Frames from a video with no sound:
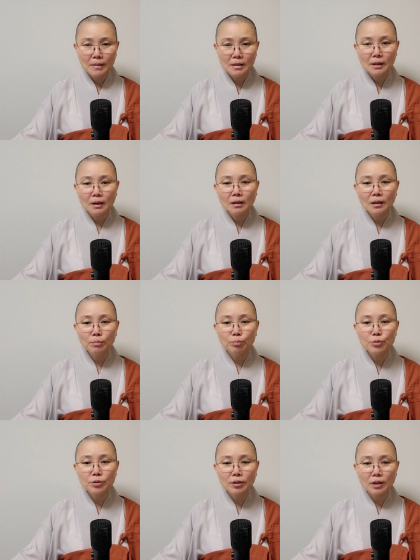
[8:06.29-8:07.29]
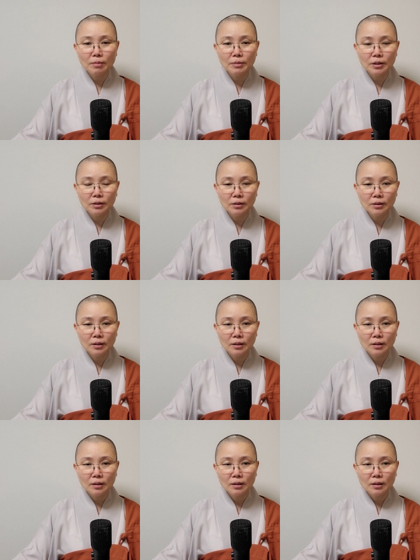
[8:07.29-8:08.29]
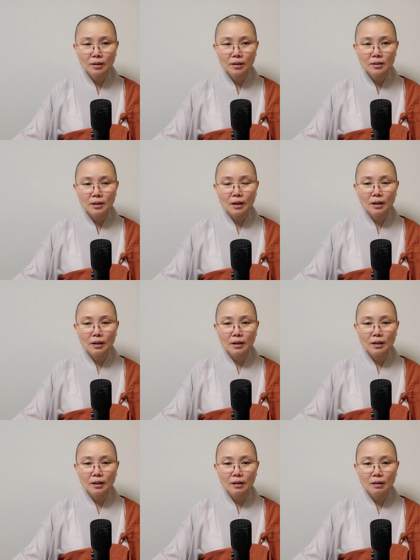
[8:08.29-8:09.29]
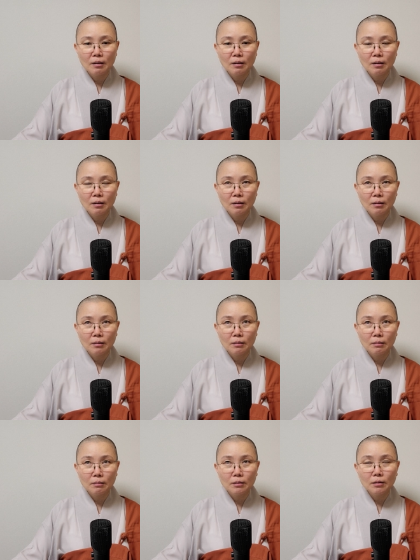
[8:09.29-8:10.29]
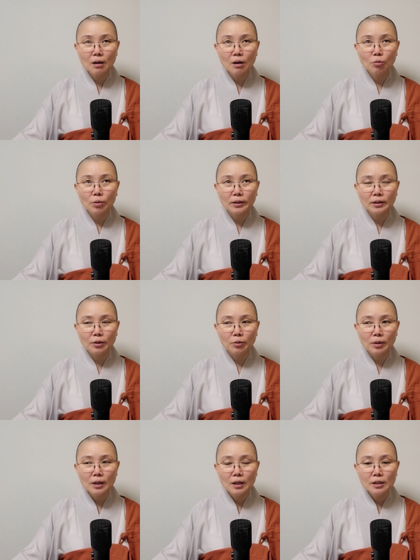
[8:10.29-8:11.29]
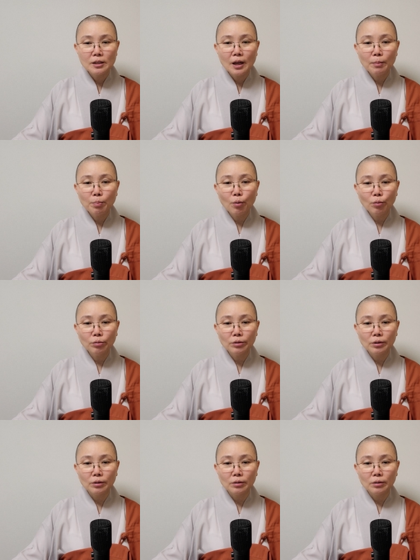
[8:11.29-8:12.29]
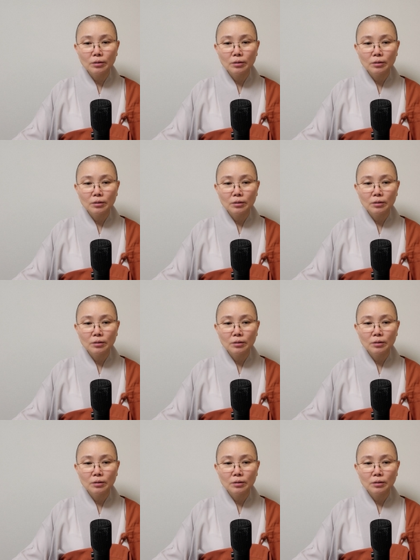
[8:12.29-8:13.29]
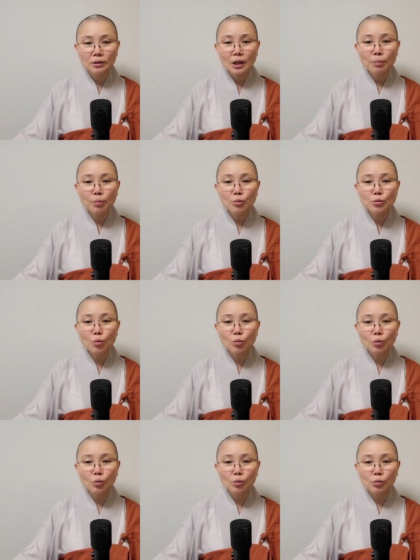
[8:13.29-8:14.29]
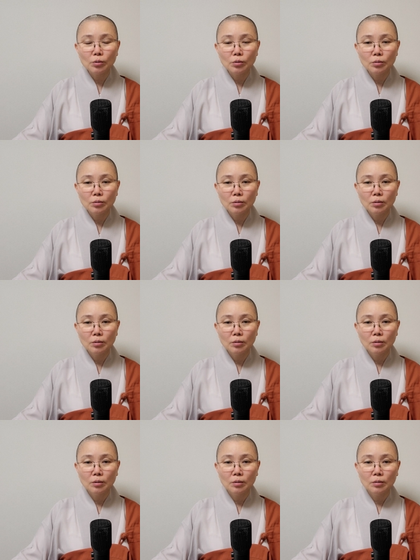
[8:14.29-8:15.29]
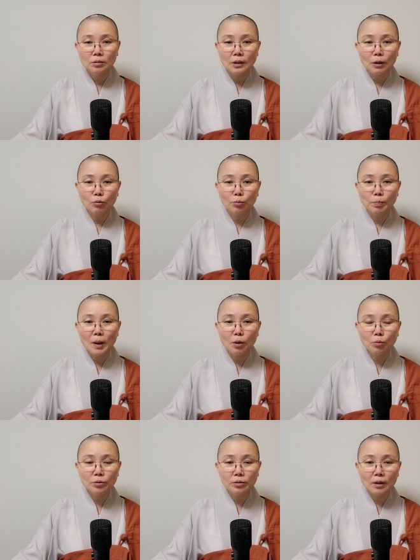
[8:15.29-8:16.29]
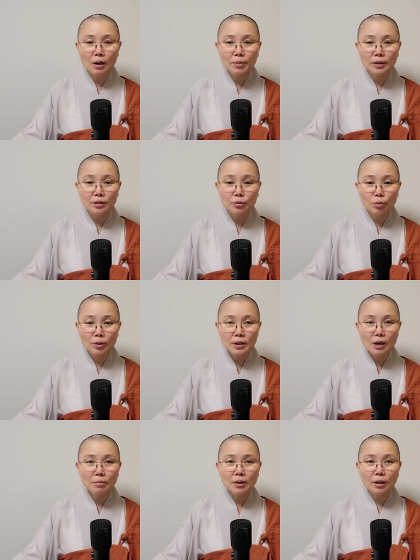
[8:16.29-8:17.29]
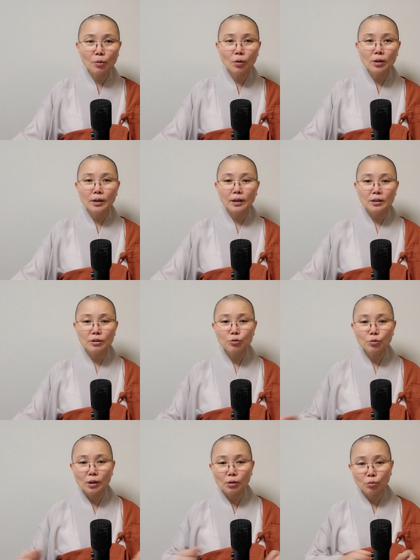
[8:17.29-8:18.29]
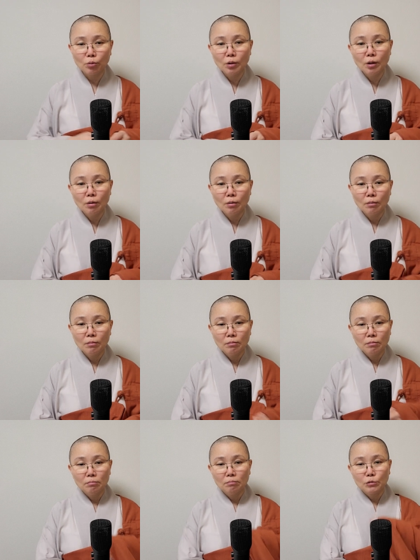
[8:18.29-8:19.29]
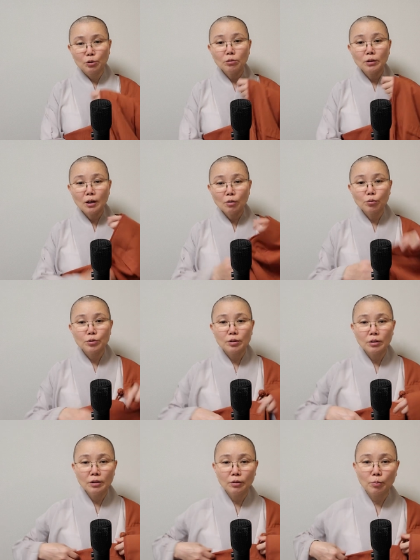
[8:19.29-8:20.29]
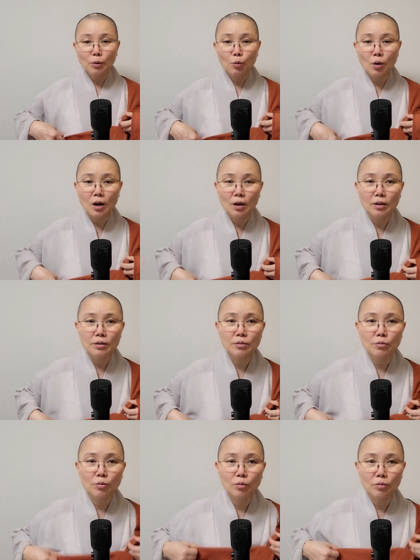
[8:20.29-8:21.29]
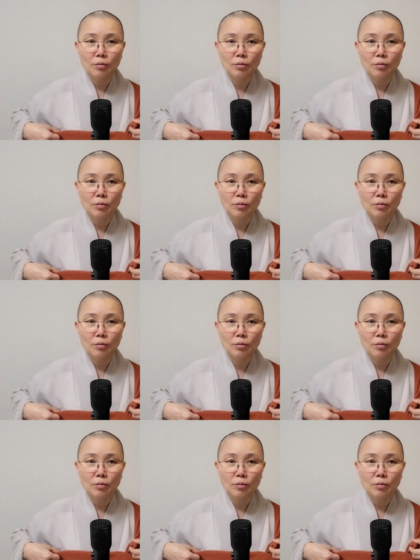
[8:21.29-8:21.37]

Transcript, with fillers: 색깔 분석하면은 색깔에 그, 그거하고 같아요. 세포를 세포 속으로 자꾸 파고 들어가면 그 속에 생명의 원리가 있는 줄 알고 그렇게 하고 있잖아요. 과학에서도.